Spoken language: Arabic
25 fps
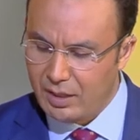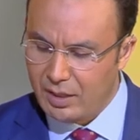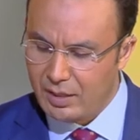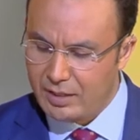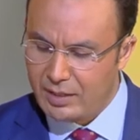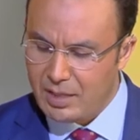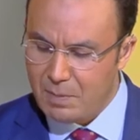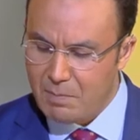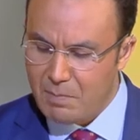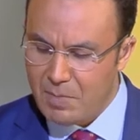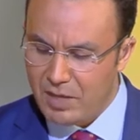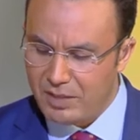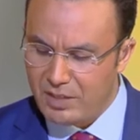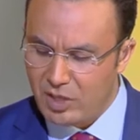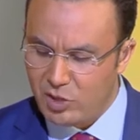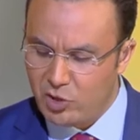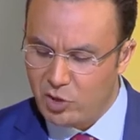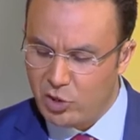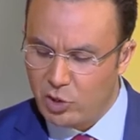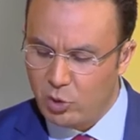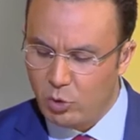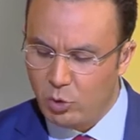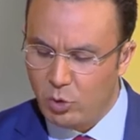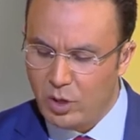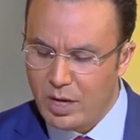تم
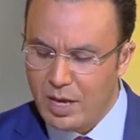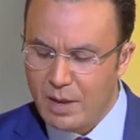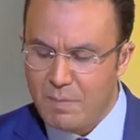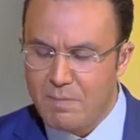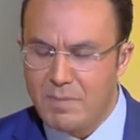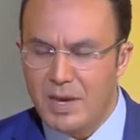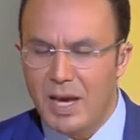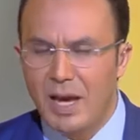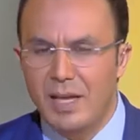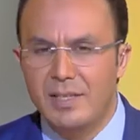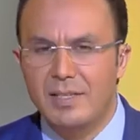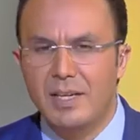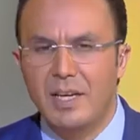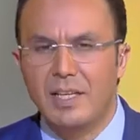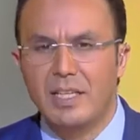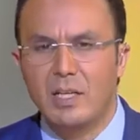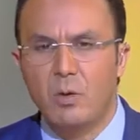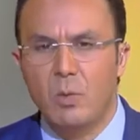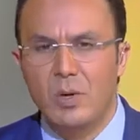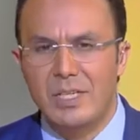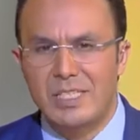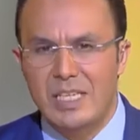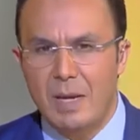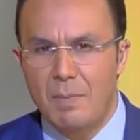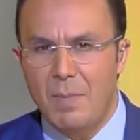تسجيل
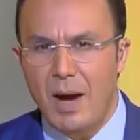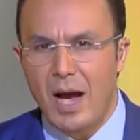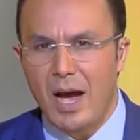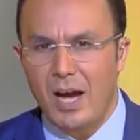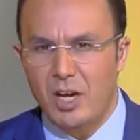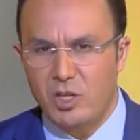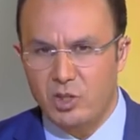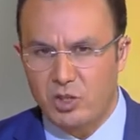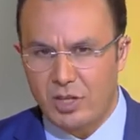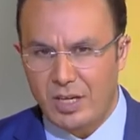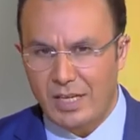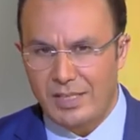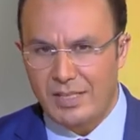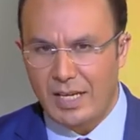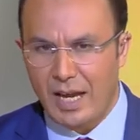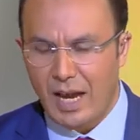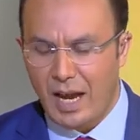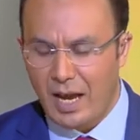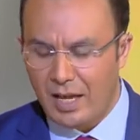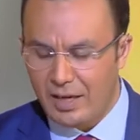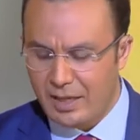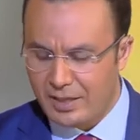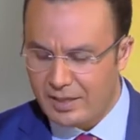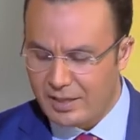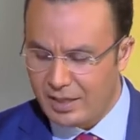217
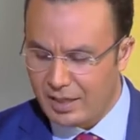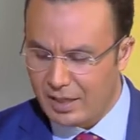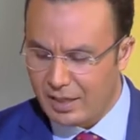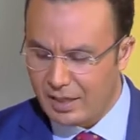حالة